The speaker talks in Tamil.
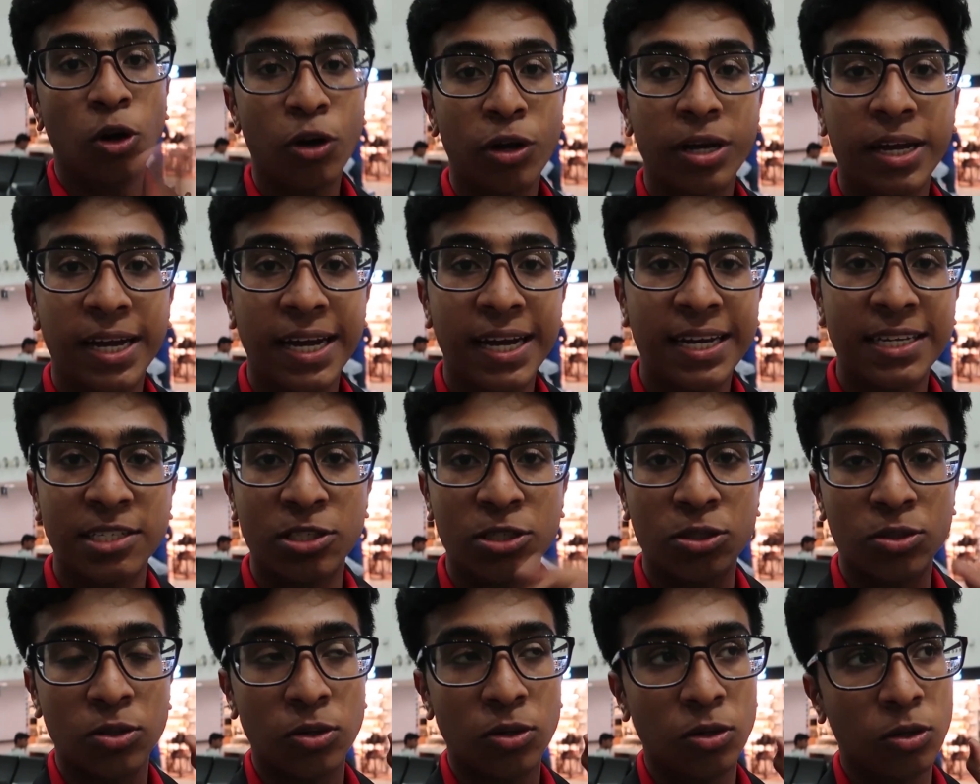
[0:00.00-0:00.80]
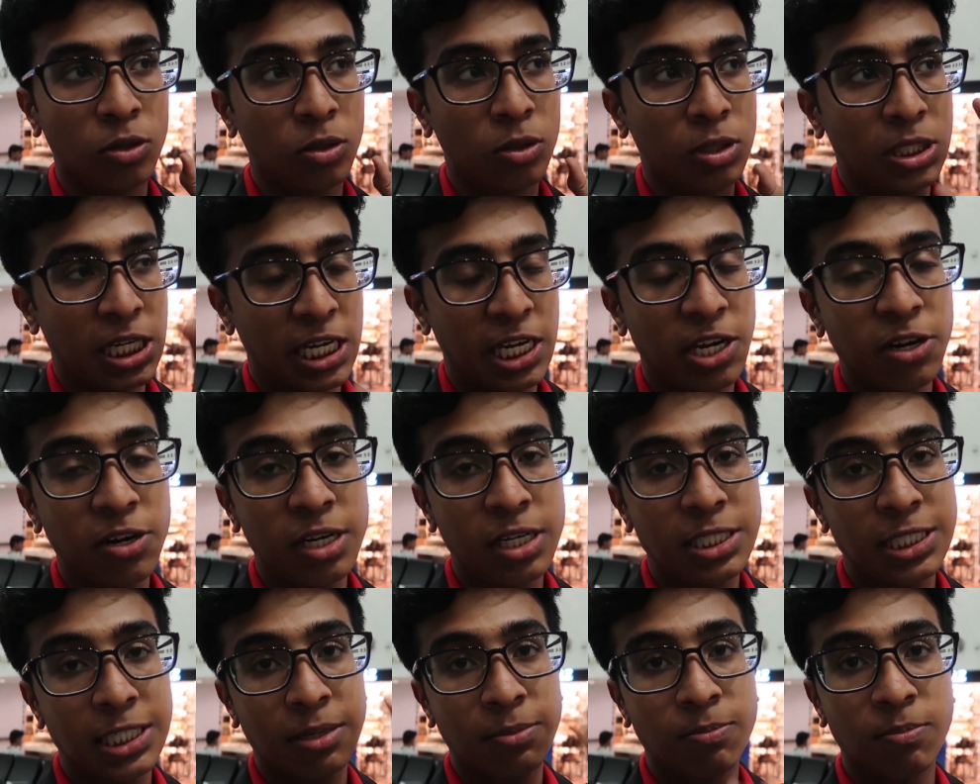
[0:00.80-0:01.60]
ஓகே காய் ஸோ
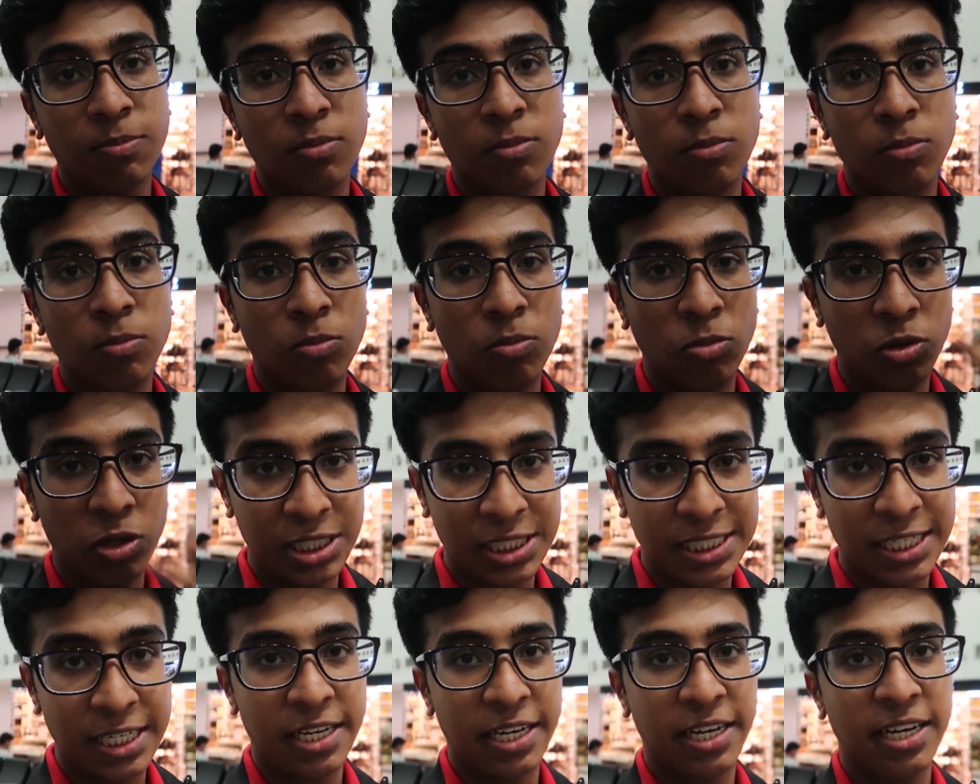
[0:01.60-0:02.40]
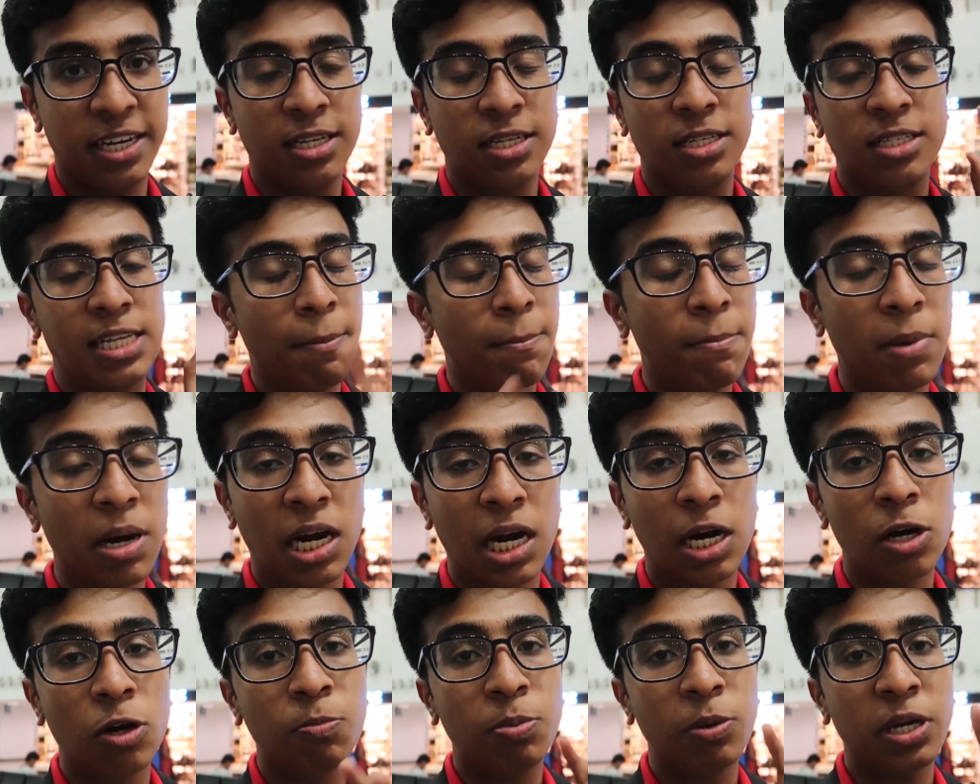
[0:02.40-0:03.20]
செக்யூரிட்டி செக் முடிச்சிட்டேன் செம்ம
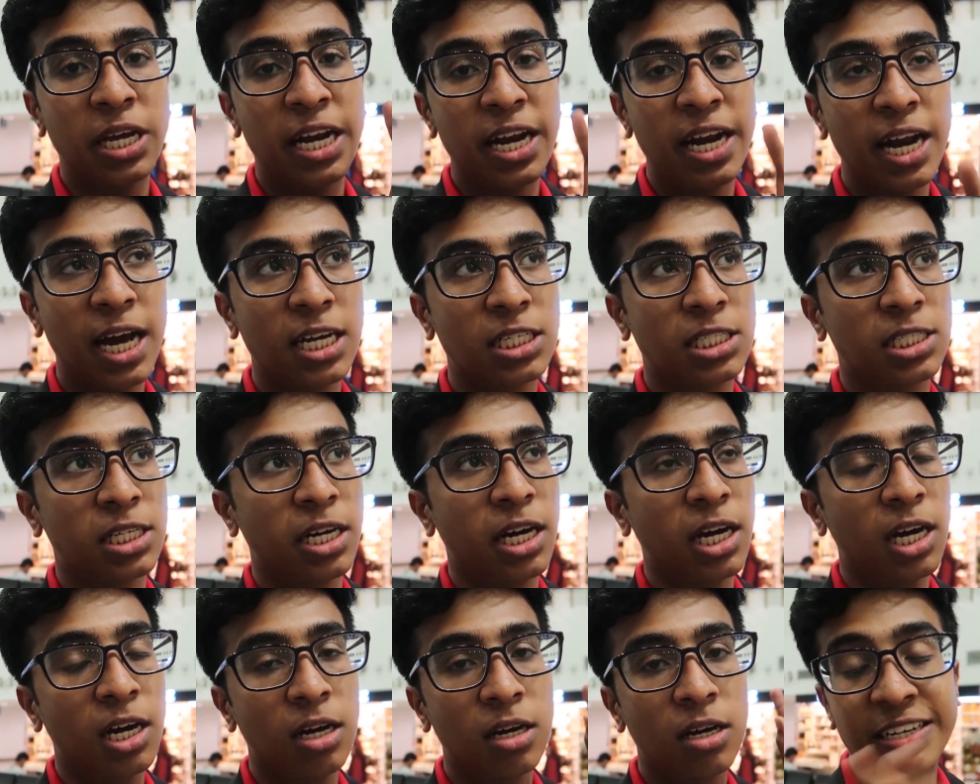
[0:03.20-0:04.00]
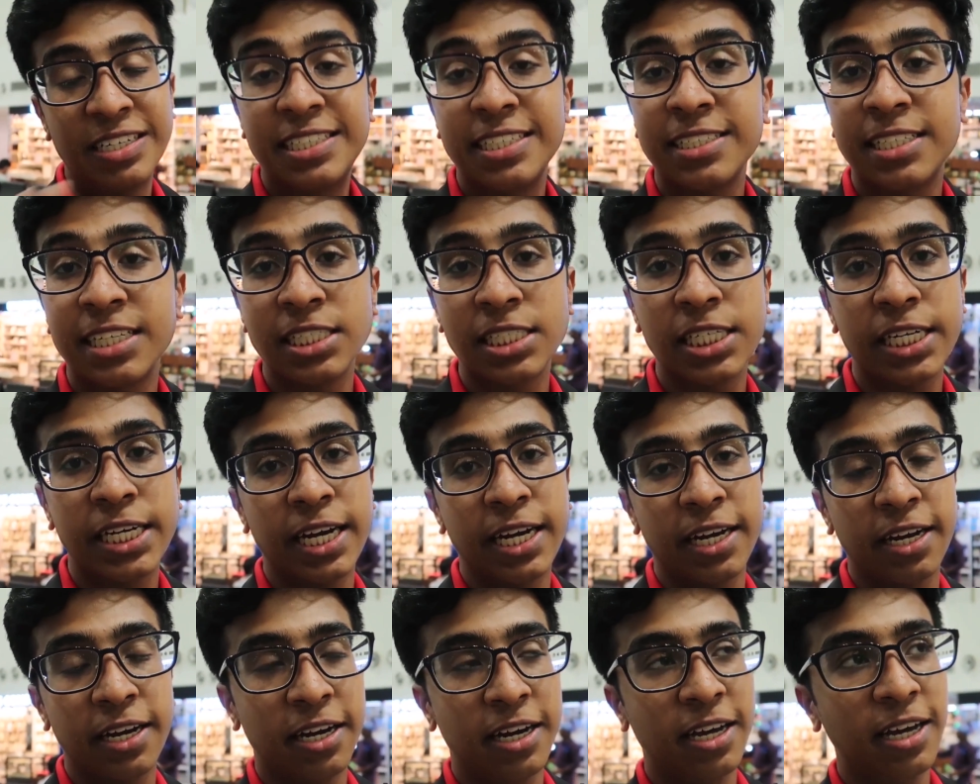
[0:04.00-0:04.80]
கடுப்பு என்ன ஆச்சுன்னா வச்சு
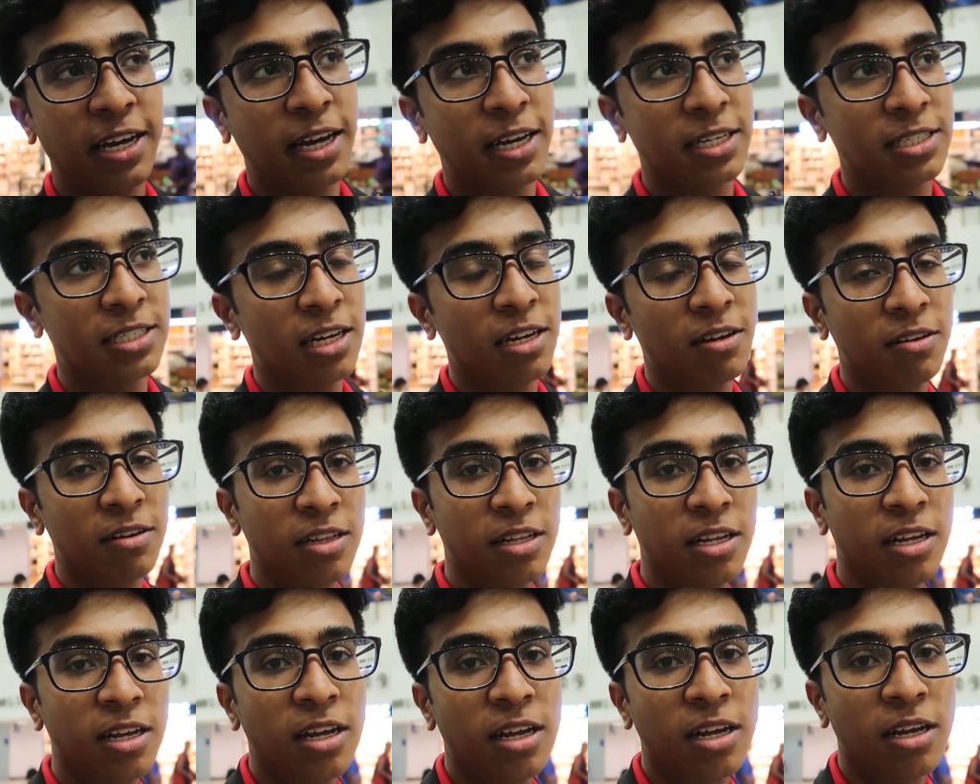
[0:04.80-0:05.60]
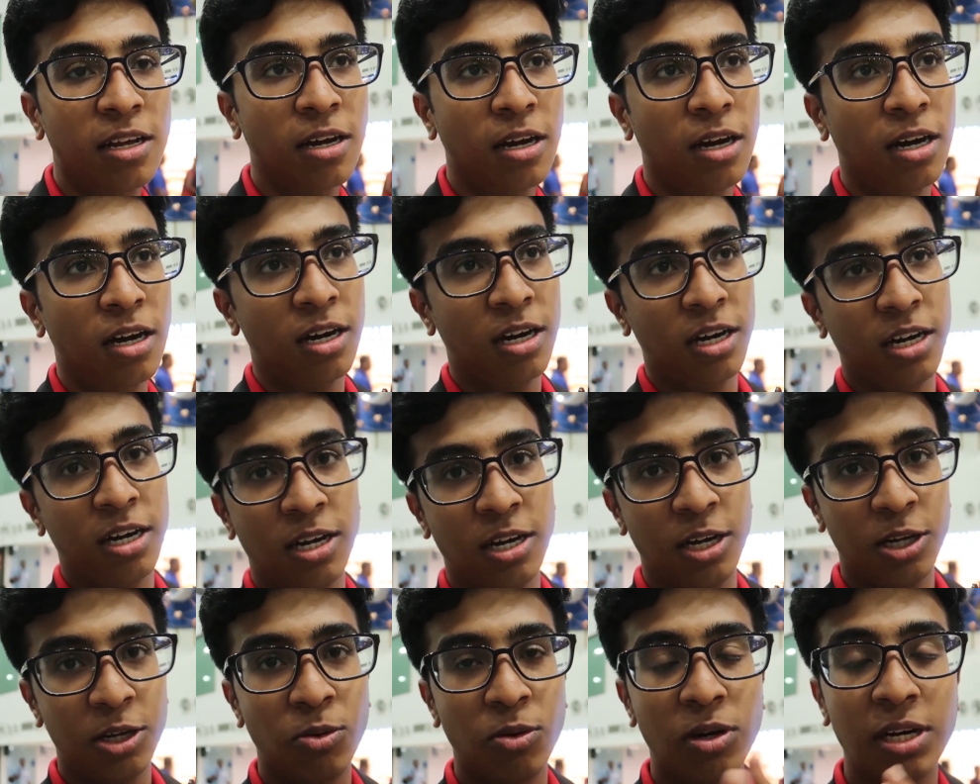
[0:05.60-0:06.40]
செஞ்சுட்டாங்க என்ன ஆக்சுவலாக வந்து
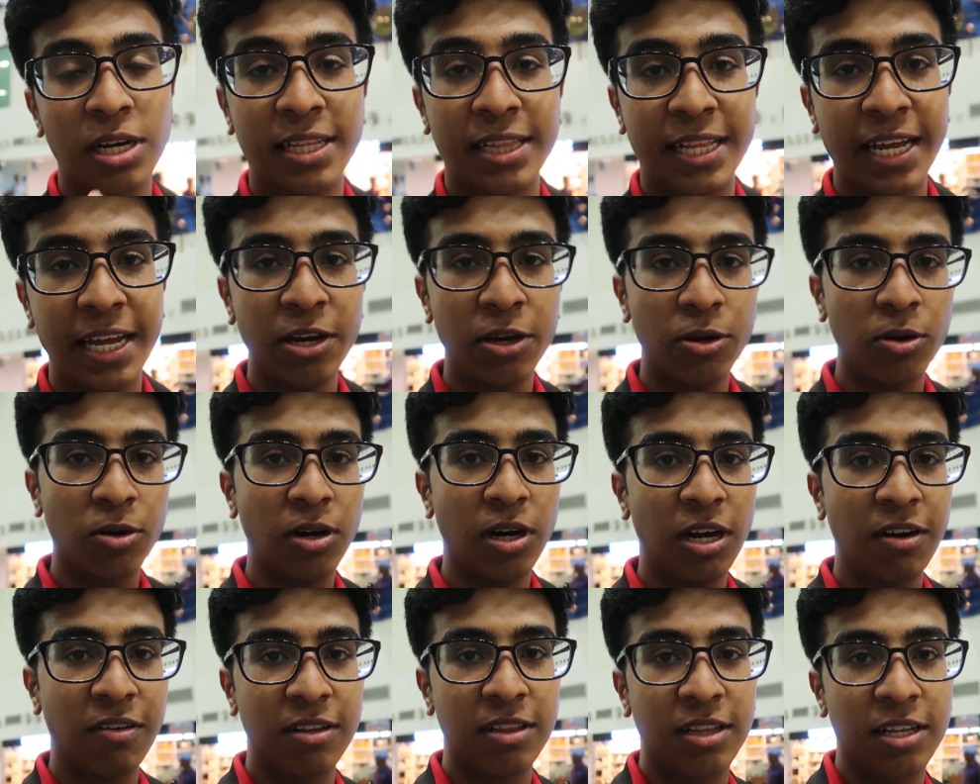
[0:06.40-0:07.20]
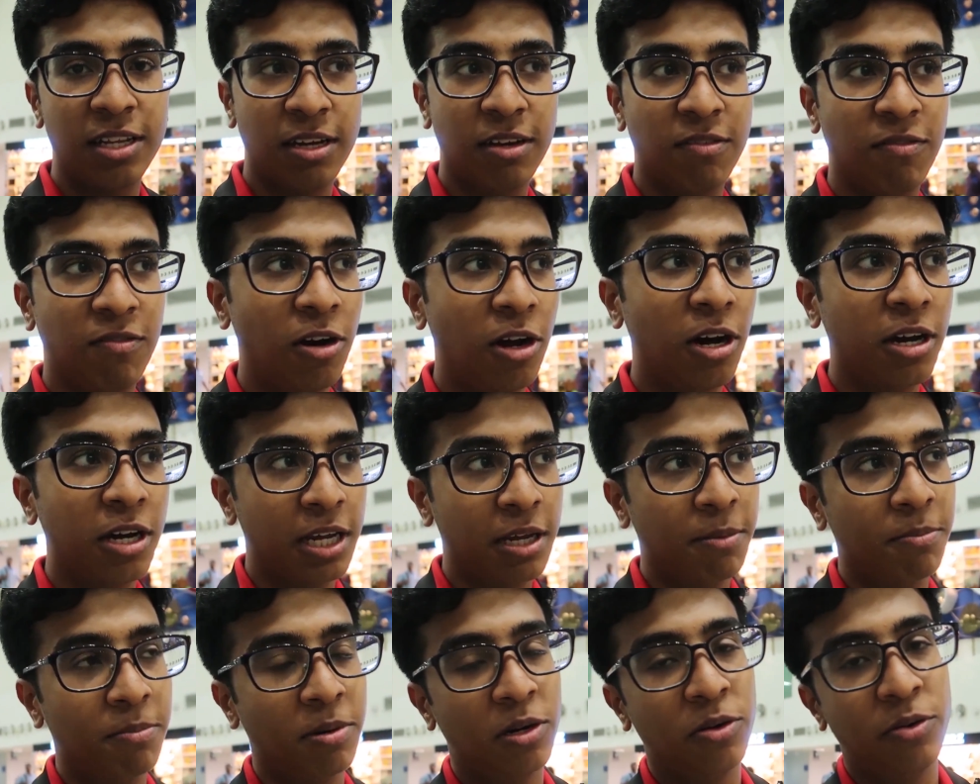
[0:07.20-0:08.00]
இவங்களுக்கு தெரியும் நான் வந்து
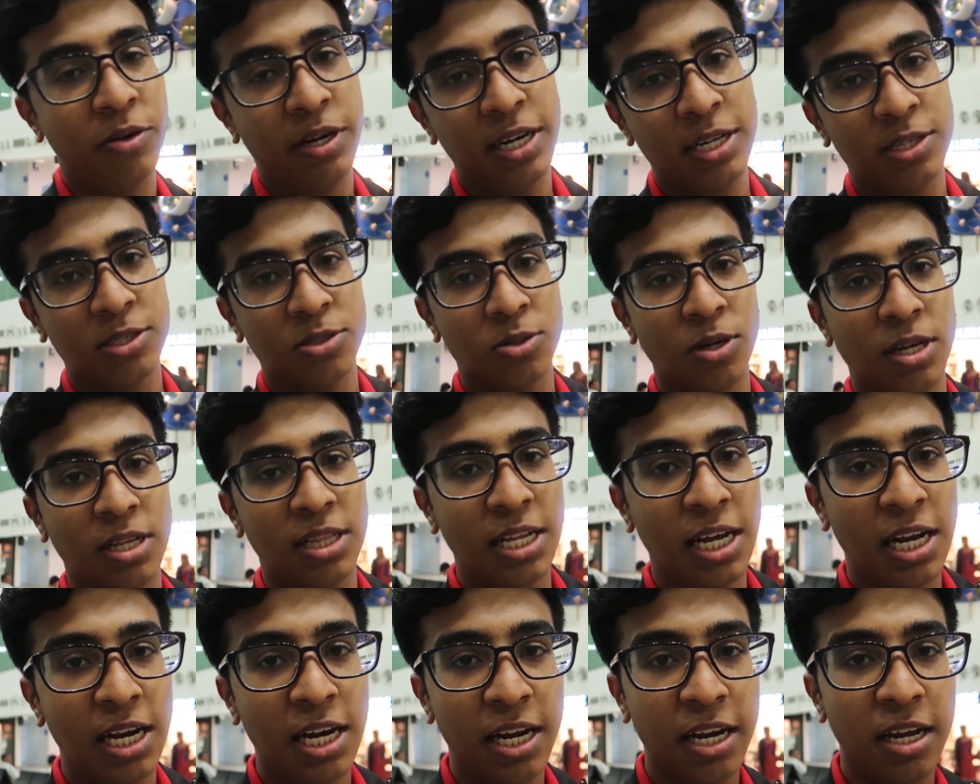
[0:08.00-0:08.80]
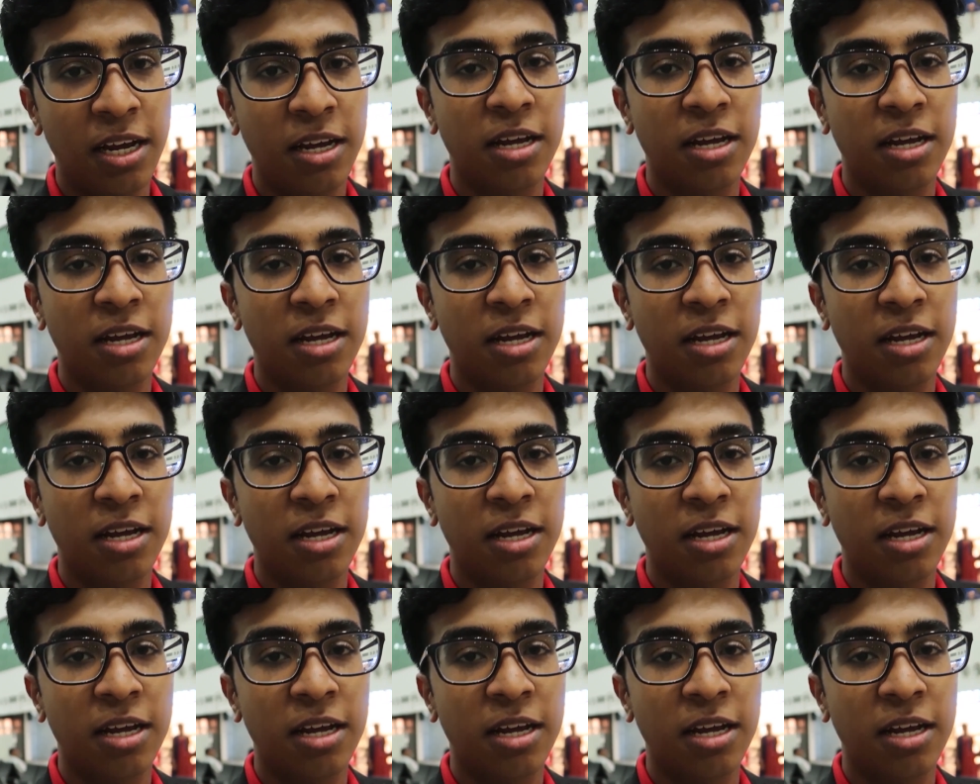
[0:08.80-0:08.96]
விளாகிங் பண்ணுவேன் ஸோ அதனால